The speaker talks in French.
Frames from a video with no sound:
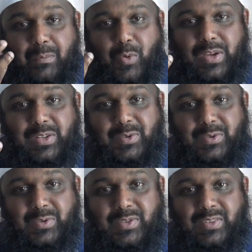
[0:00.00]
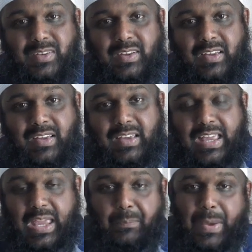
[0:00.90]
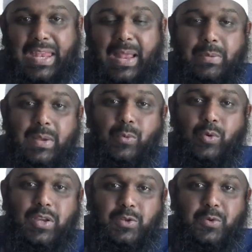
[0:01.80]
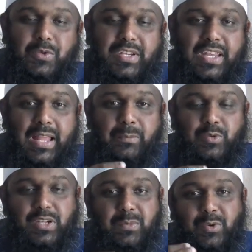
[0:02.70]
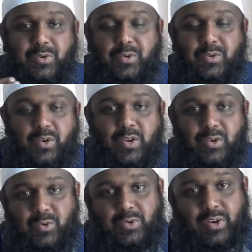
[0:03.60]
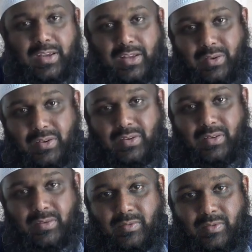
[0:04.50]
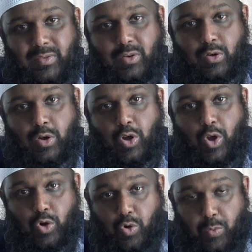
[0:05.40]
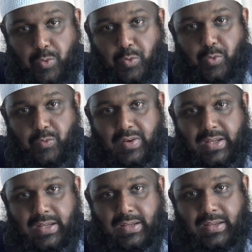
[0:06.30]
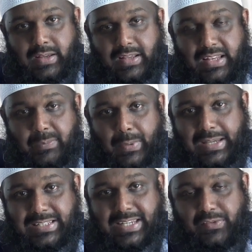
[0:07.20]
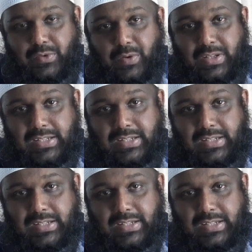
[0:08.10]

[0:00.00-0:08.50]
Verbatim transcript: de bon quelque chose. Et puis, il a plus bon quelque chose qu'une la bouche qui mentionne nom du Créateur. Vous trouvez des préserves se